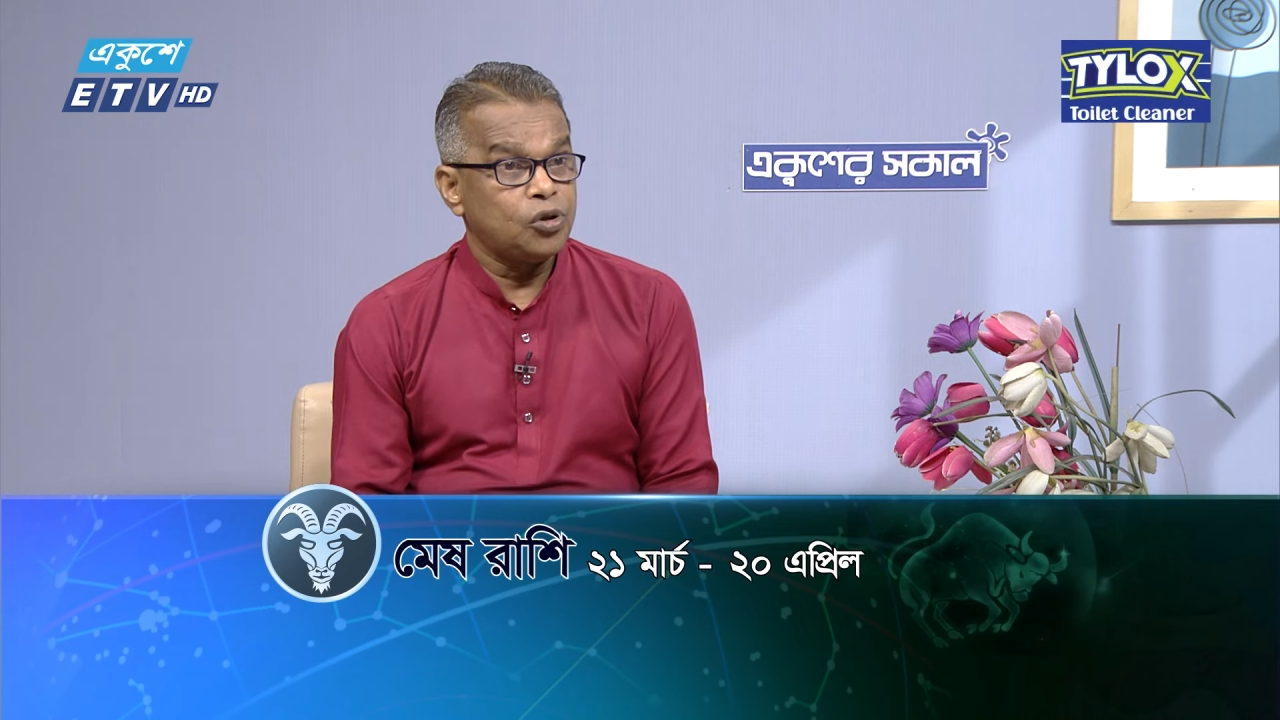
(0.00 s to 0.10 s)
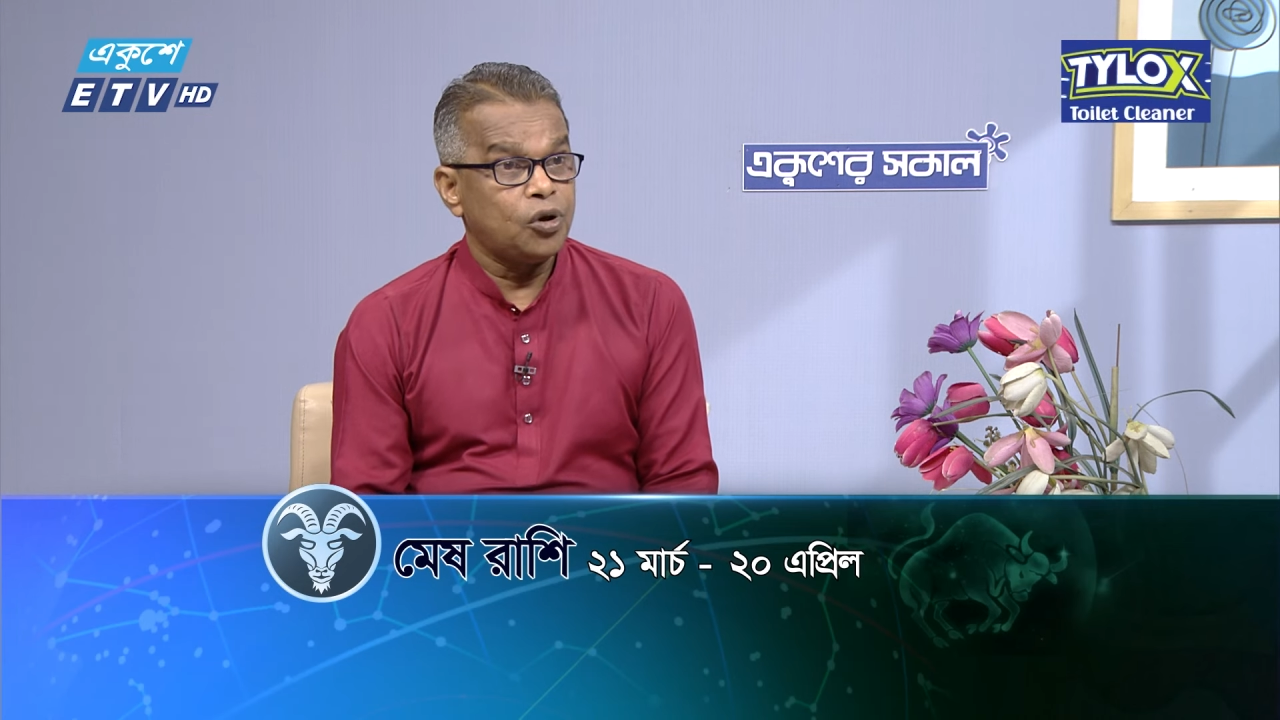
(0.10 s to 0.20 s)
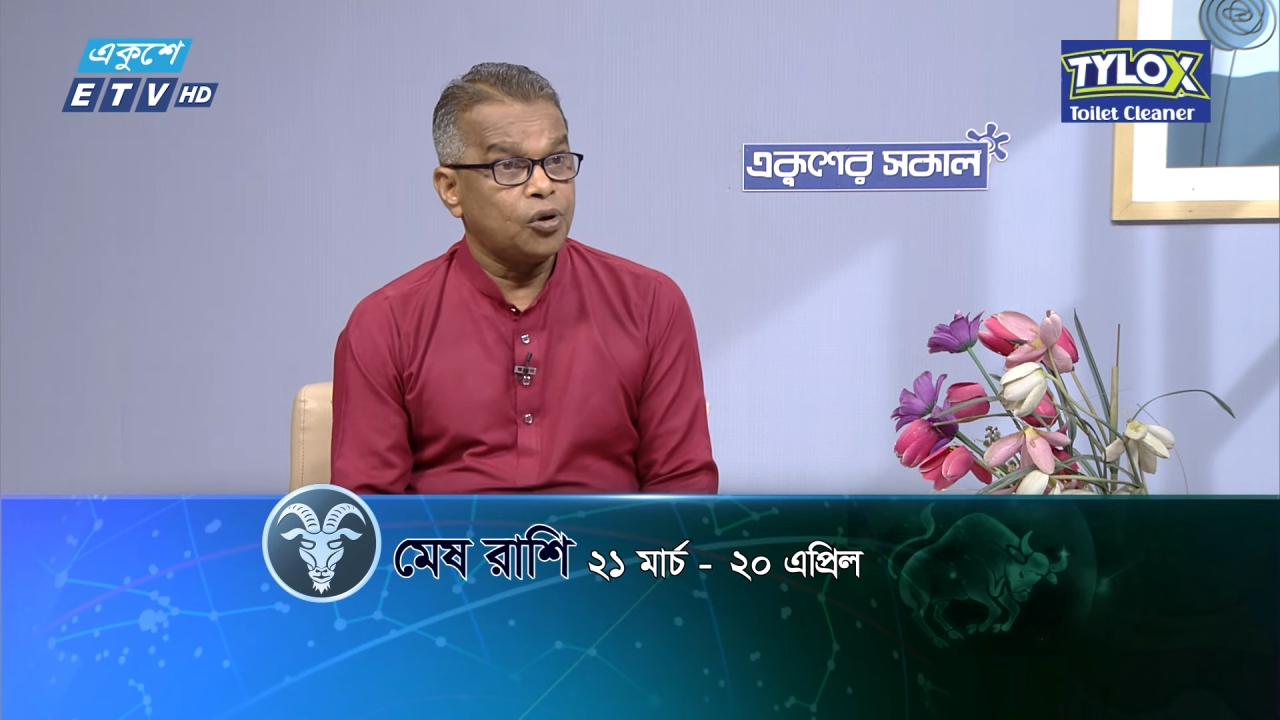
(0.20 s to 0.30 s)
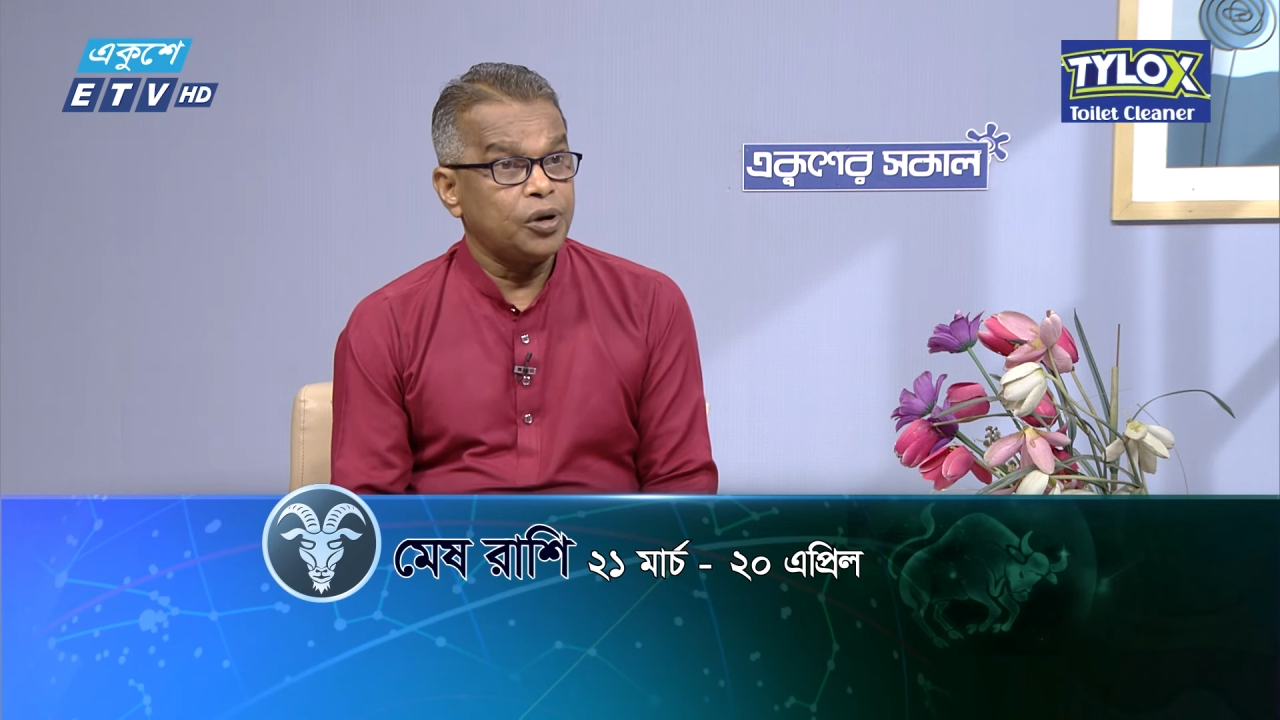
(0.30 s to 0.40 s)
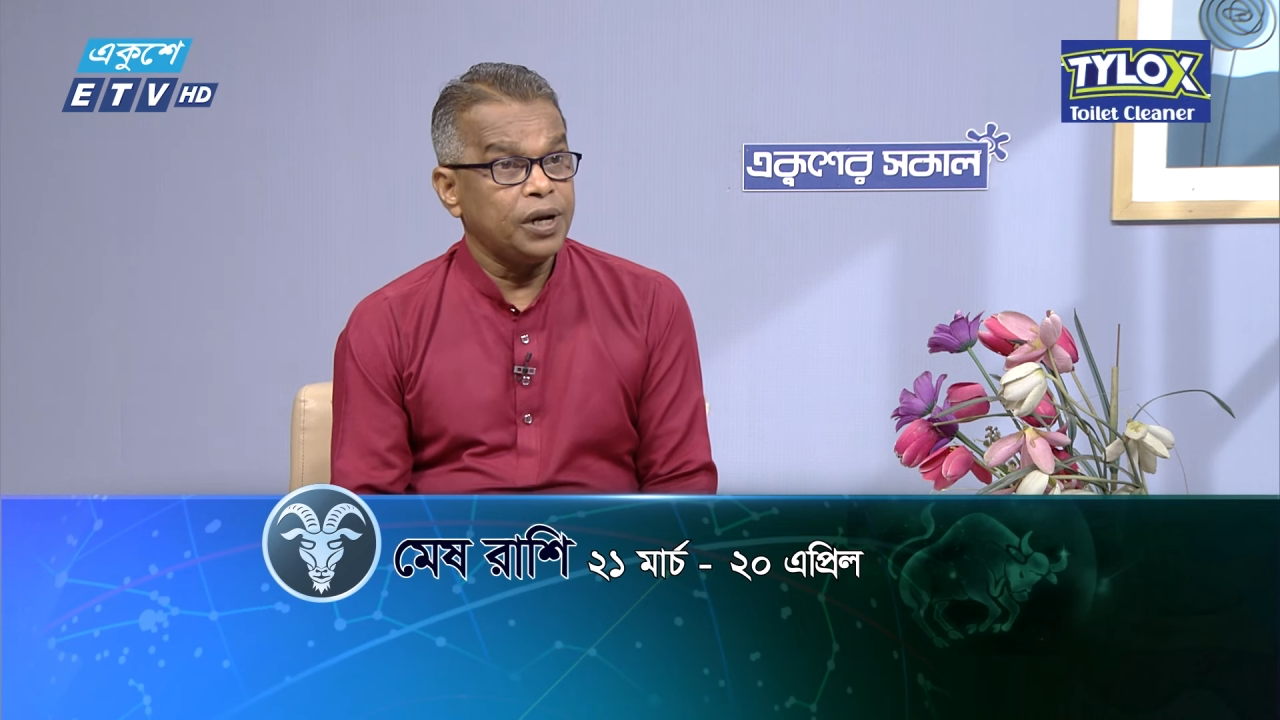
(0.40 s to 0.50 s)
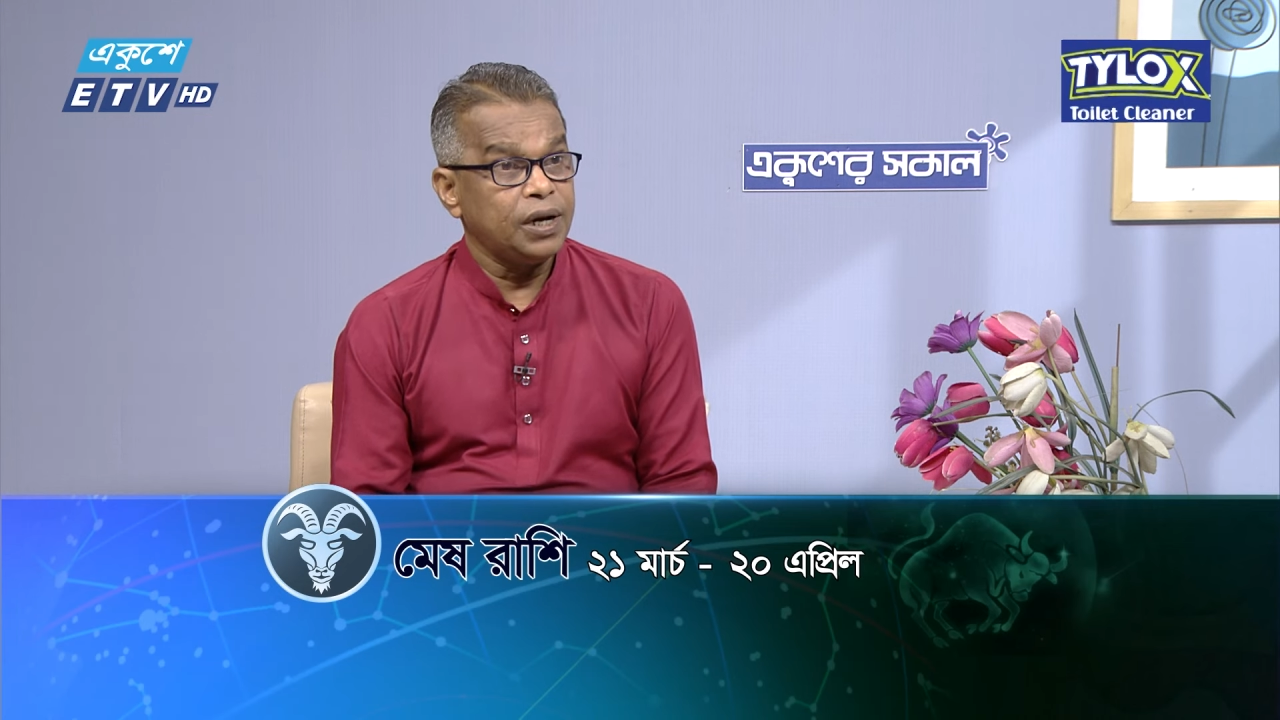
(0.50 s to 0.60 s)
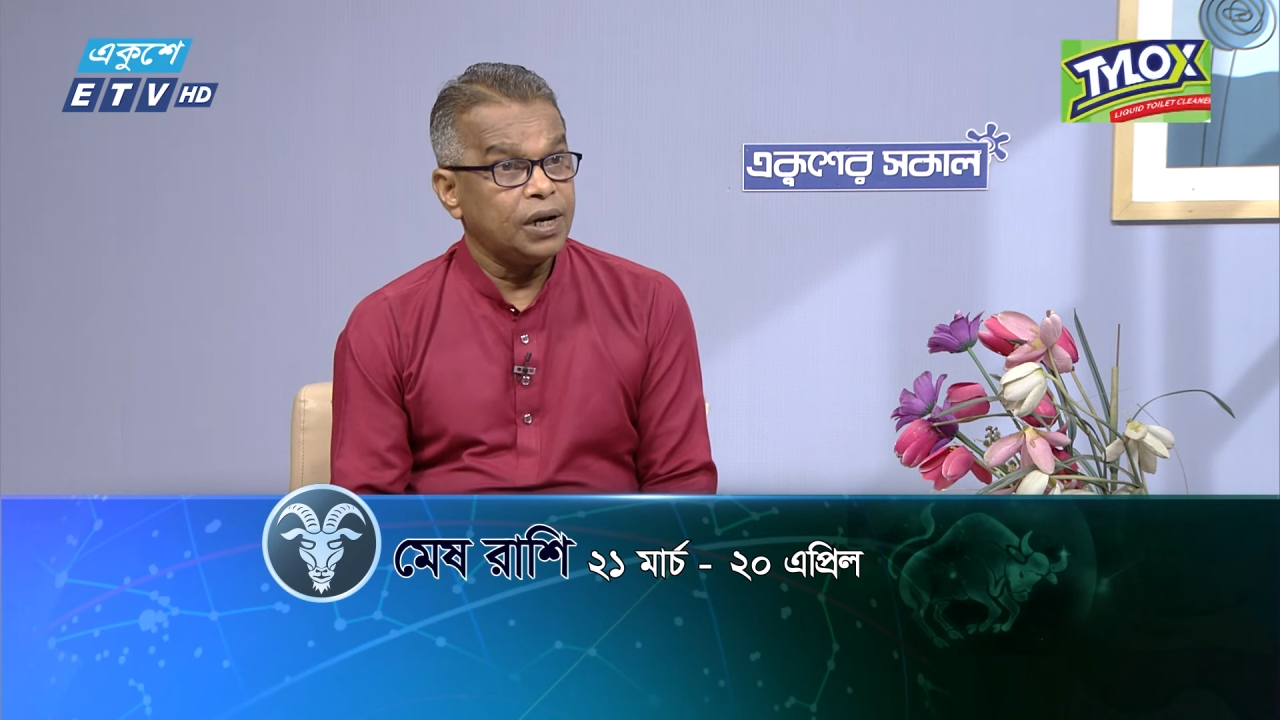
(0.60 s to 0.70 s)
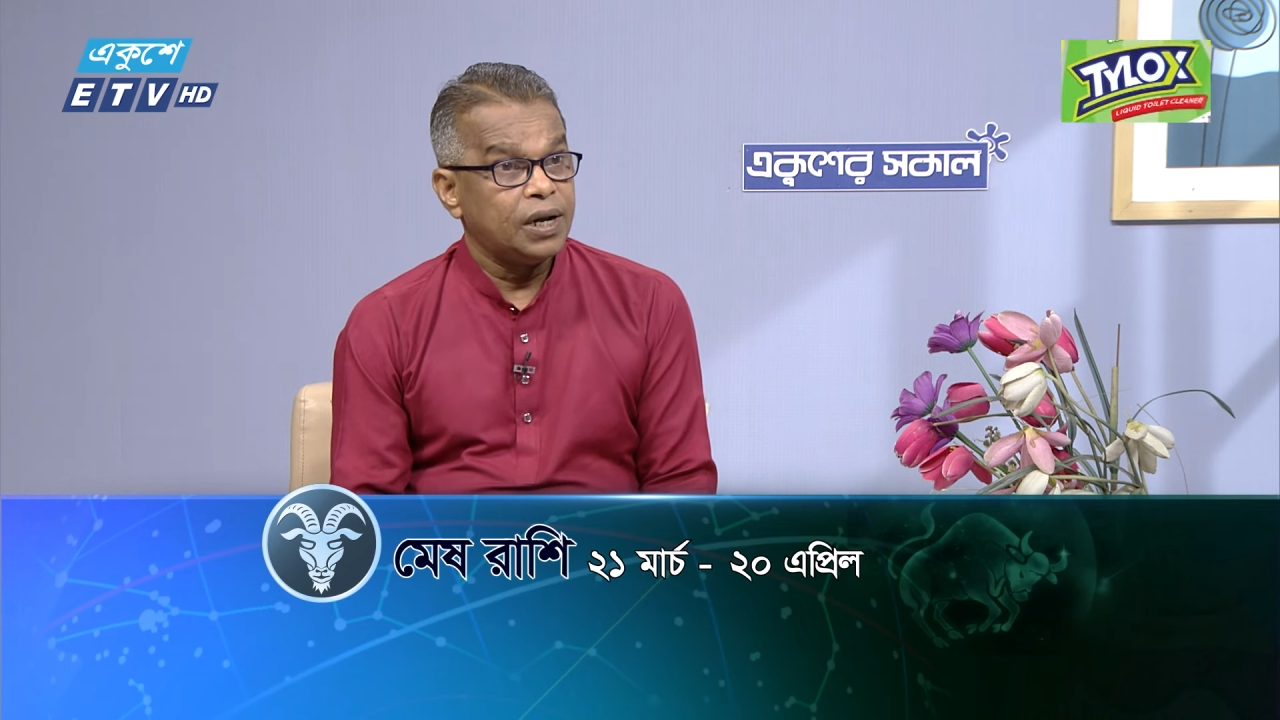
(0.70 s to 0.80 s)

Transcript: ধরনের